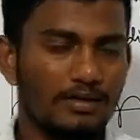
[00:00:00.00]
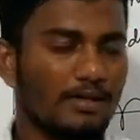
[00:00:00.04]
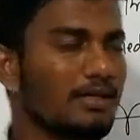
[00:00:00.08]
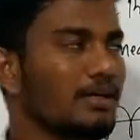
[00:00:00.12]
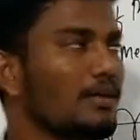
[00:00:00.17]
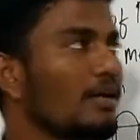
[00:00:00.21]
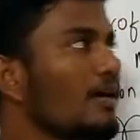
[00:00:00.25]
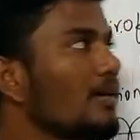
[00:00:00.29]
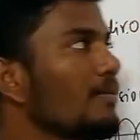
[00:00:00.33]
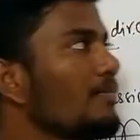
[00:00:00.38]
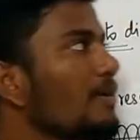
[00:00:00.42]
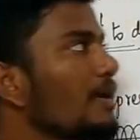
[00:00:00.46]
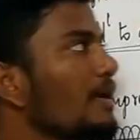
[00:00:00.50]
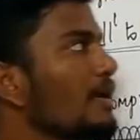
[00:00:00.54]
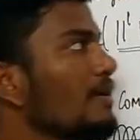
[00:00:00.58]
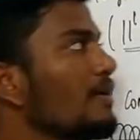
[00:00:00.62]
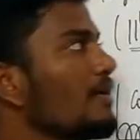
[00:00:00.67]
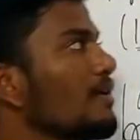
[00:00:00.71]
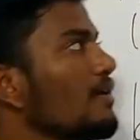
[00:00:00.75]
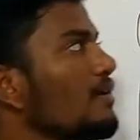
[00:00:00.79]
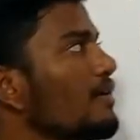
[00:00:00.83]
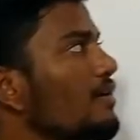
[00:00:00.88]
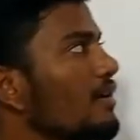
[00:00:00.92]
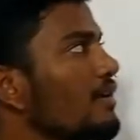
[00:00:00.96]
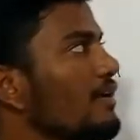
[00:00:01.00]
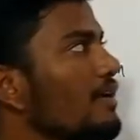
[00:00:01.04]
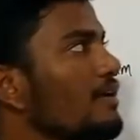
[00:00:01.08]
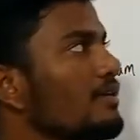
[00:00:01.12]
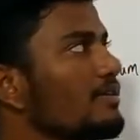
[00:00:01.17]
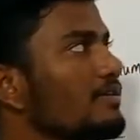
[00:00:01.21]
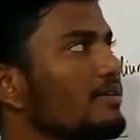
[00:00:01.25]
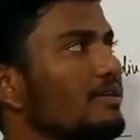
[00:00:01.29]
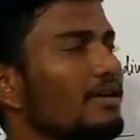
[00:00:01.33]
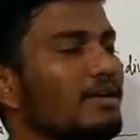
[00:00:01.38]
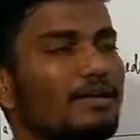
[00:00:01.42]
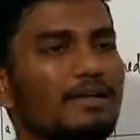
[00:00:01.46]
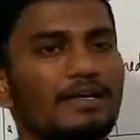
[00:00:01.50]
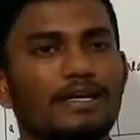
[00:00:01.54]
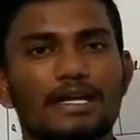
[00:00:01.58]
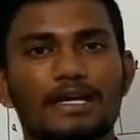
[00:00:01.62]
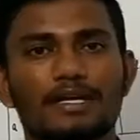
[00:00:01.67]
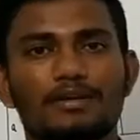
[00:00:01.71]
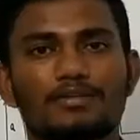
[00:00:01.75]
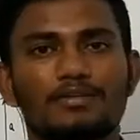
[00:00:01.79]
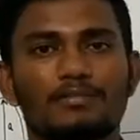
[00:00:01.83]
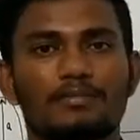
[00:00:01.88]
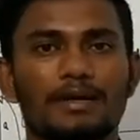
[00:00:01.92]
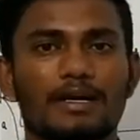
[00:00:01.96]
நான் மெக்கானிக்கலுக்கான எடுத்துக்கிட்டால்
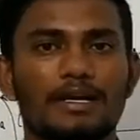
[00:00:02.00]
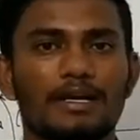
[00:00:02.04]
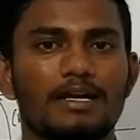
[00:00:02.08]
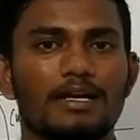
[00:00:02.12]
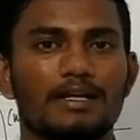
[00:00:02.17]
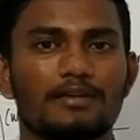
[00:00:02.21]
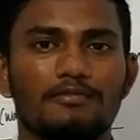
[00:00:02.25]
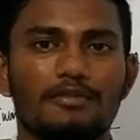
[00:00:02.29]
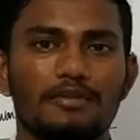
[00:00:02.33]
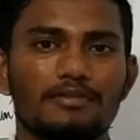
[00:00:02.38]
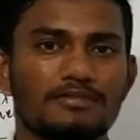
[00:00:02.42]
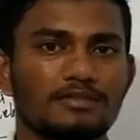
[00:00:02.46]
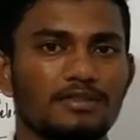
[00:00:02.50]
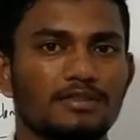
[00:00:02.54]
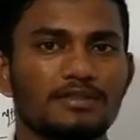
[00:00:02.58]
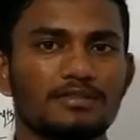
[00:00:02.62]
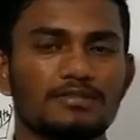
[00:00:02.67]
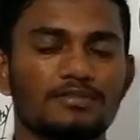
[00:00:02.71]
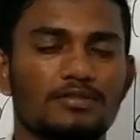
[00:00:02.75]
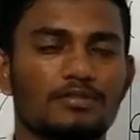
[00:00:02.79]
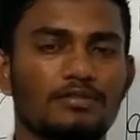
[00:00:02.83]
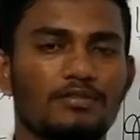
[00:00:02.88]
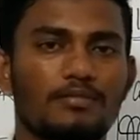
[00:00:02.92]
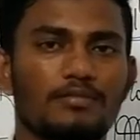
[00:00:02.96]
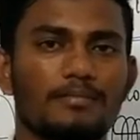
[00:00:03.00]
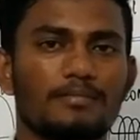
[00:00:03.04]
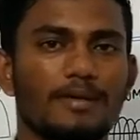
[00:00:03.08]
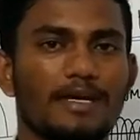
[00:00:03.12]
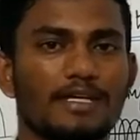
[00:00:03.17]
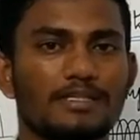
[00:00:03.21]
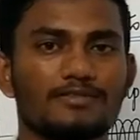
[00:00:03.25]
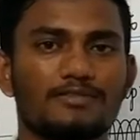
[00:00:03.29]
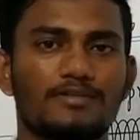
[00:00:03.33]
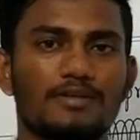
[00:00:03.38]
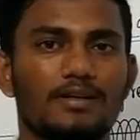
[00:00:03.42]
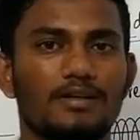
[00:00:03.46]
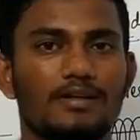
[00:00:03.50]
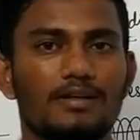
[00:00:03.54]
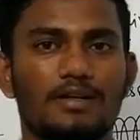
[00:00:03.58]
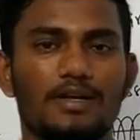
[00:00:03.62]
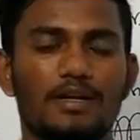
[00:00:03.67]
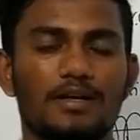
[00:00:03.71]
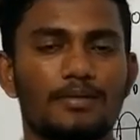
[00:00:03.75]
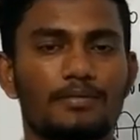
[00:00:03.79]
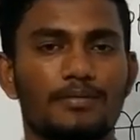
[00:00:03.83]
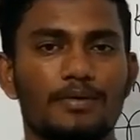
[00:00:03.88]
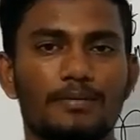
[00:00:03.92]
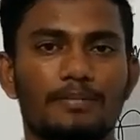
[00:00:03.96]
எலக்ட்ரோ மேக்னெட்டிக் வேவ்ஸை சொல்கிறோம் மேக்ஸ்வெல்
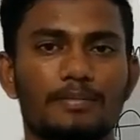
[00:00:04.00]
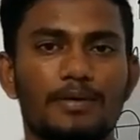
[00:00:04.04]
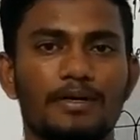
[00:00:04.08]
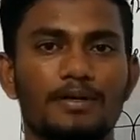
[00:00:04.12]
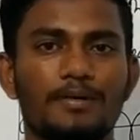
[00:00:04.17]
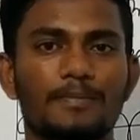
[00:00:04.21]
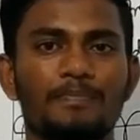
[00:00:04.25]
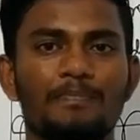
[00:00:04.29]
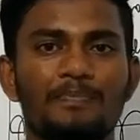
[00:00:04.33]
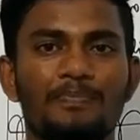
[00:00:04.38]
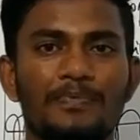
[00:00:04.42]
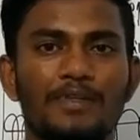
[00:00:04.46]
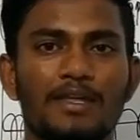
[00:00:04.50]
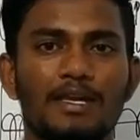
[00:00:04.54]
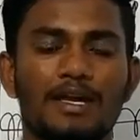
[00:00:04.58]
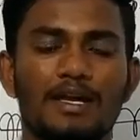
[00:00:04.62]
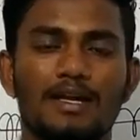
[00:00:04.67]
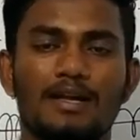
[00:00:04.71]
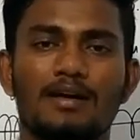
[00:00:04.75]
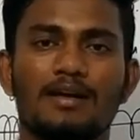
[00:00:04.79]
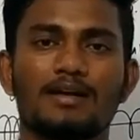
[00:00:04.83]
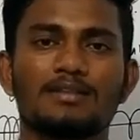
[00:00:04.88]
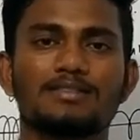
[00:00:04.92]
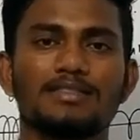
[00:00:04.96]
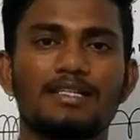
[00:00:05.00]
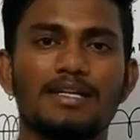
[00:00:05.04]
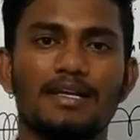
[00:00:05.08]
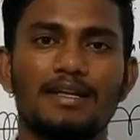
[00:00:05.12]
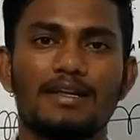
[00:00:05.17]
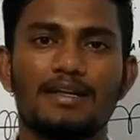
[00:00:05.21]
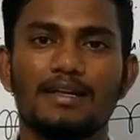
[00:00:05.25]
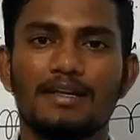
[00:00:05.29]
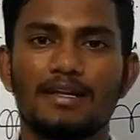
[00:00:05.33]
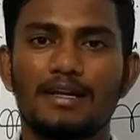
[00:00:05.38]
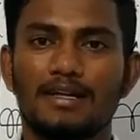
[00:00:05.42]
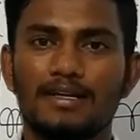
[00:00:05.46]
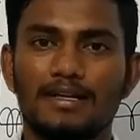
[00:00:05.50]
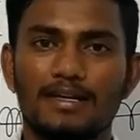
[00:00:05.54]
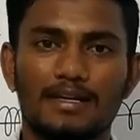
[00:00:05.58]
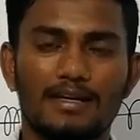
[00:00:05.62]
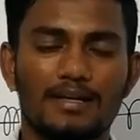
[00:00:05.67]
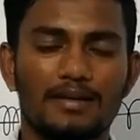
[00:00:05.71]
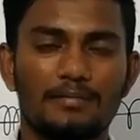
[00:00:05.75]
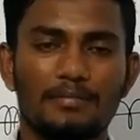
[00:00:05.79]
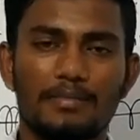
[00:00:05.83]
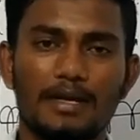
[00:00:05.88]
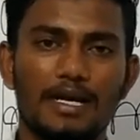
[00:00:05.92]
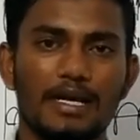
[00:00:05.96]
கண்டுபிடிப்பார் அண்ட் ஆசிலேட்டிங் எலக்ட்ரிக்
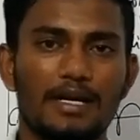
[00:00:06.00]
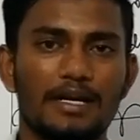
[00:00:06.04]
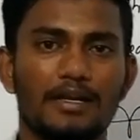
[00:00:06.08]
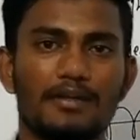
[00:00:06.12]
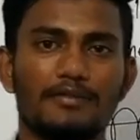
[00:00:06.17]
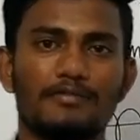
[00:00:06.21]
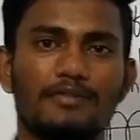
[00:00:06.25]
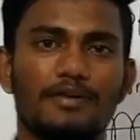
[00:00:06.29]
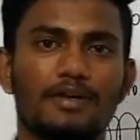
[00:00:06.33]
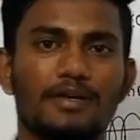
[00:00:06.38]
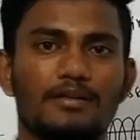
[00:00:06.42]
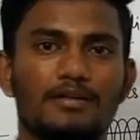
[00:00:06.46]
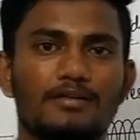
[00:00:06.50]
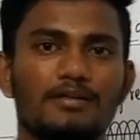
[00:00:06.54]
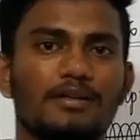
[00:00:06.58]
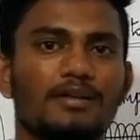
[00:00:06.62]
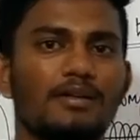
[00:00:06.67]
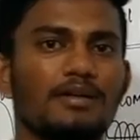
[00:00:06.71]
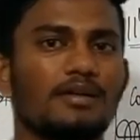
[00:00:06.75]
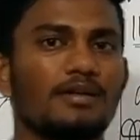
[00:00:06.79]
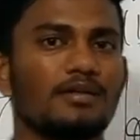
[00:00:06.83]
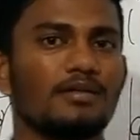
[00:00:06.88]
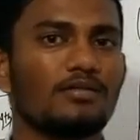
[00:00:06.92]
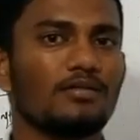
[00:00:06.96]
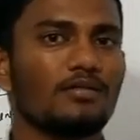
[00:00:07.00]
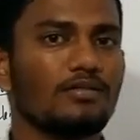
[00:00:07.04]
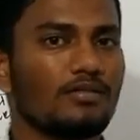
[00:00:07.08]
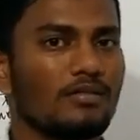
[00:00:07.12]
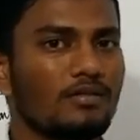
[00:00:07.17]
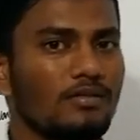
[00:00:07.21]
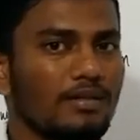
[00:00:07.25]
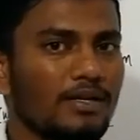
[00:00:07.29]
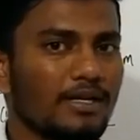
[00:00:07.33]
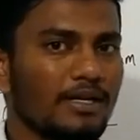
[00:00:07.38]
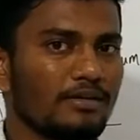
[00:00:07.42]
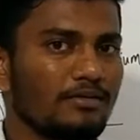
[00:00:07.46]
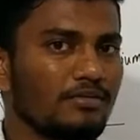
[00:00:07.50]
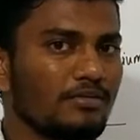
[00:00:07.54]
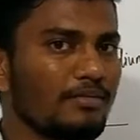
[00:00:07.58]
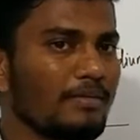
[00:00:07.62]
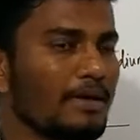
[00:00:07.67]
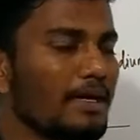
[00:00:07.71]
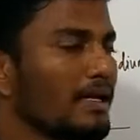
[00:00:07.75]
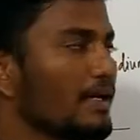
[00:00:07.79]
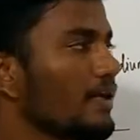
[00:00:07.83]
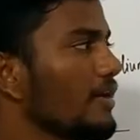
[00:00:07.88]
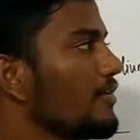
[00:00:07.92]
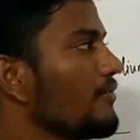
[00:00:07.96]
அண்ட் மேக்னெட்டிக் ஃபீல்டு ஒரு எலக்ட்ரோ
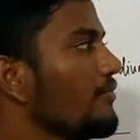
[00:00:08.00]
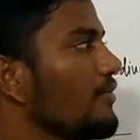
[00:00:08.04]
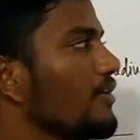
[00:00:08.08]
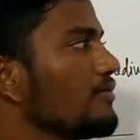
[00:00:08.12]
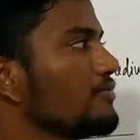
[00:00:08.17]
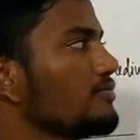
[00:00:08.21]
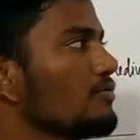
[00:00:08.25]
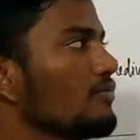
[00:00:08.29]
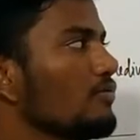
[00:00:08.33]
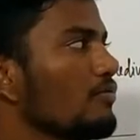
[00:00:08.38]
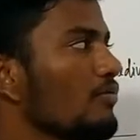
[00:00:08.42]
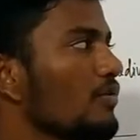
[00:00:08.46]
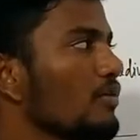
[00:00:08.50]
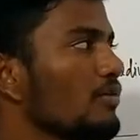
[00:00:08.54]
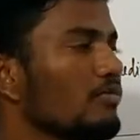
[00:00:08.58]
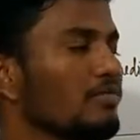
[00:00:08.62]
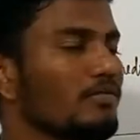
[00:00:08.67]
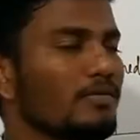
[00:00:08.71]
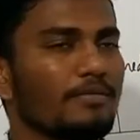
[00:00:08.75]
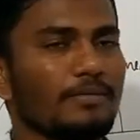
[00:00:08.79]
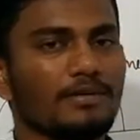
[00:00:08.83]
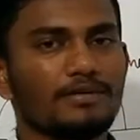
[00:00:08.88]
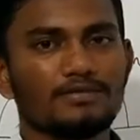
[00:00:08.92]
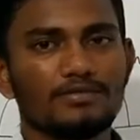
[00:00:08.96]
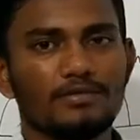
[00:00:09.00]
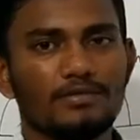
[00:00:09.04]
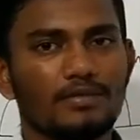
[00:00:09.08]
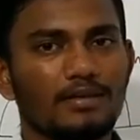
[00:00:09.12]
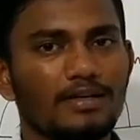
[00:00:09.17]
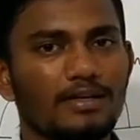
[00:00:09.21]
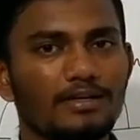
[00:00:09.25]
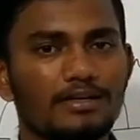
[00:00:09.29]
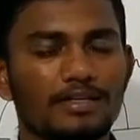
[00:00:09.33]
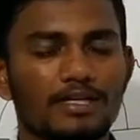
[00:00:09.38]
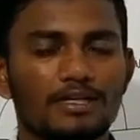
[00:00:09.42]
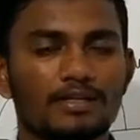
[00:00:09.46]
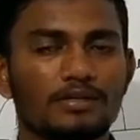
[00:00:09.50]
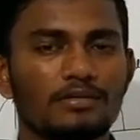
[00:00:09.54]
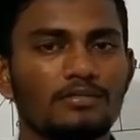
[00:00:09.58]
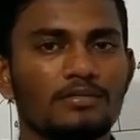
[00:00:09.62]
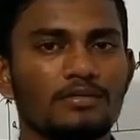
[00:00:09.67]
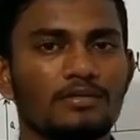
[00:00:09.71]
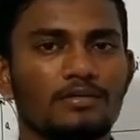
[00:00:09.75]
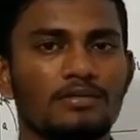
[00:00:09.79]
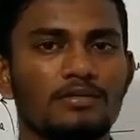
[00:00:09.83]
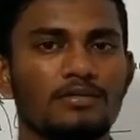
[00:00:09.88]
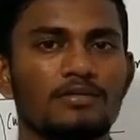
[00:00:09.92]
மேக்னெட்டிக் வேவ்ஸை உருவாக்கும் அப்படின்னு சொல்லுவார் அது எந்த ஒரு